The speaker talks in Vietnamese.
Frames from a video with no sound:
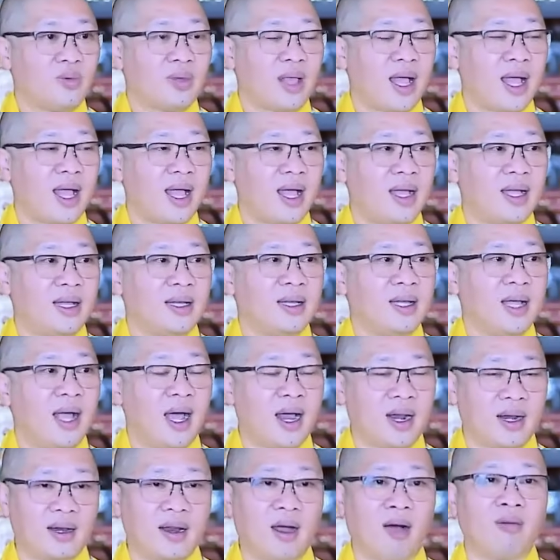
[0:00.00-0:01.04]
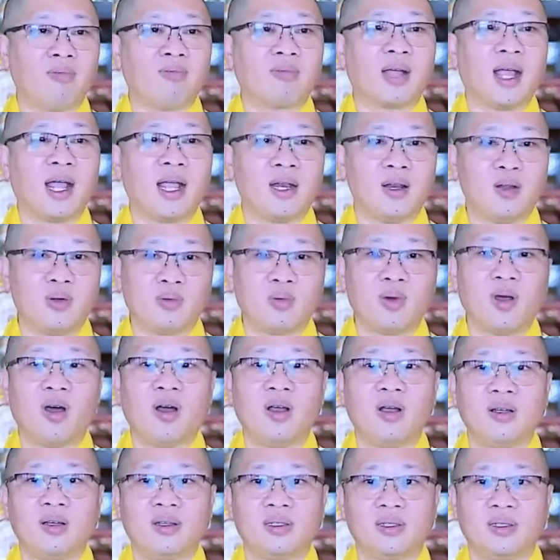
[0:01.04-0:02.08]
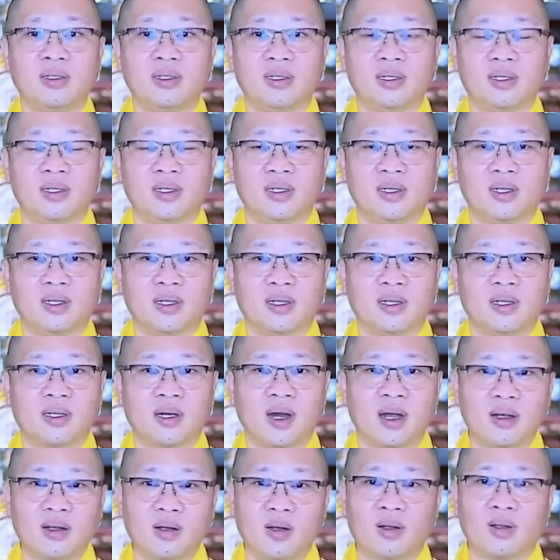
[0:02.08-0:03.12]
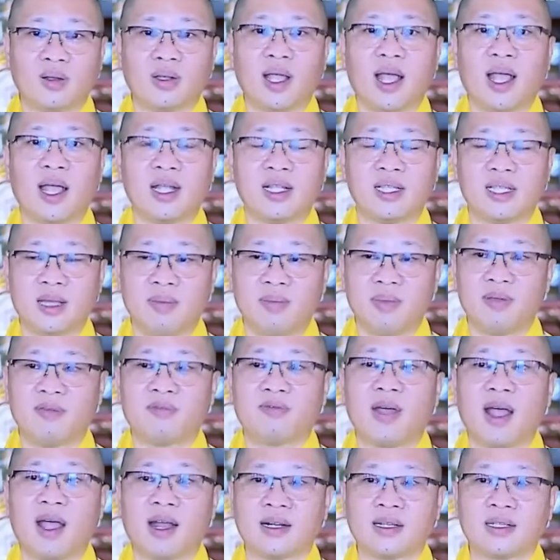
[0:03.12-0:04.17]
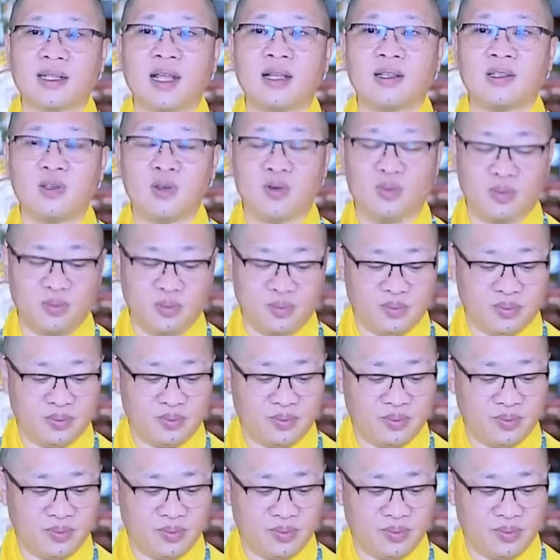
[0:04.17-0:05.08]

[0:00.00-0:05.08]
chúng ta hành động ngay lúc đó rất có thể sẽ bị phản tác dụng.